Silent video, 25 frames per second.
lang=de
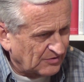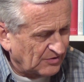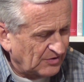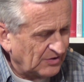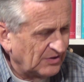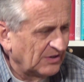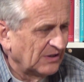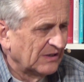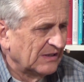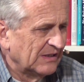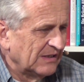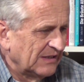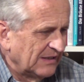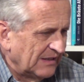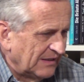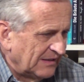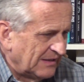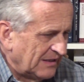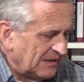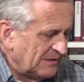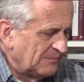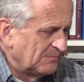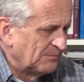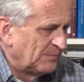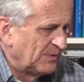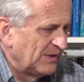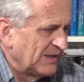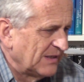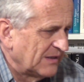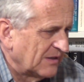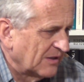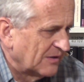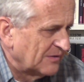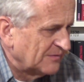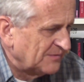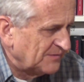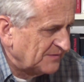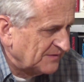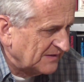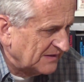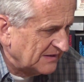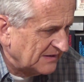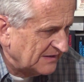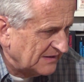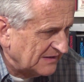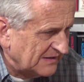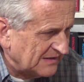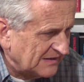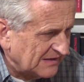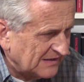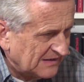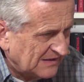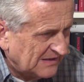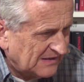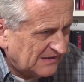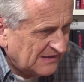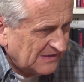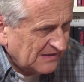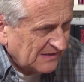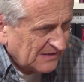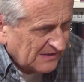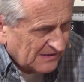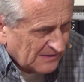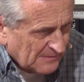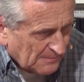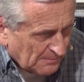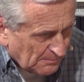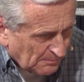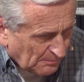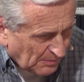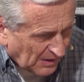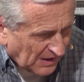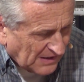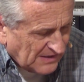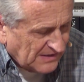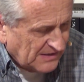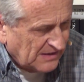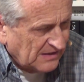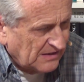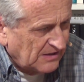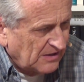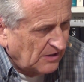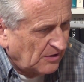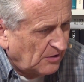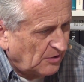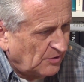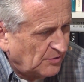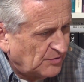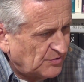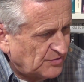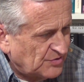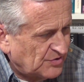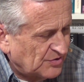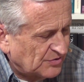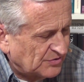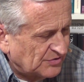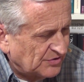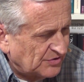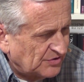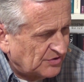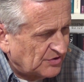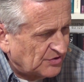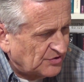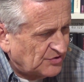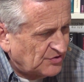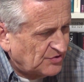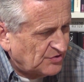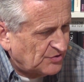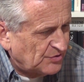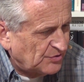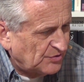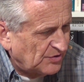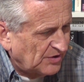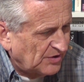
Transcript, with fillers: auch im Hinblick auf eine baldige Lösung des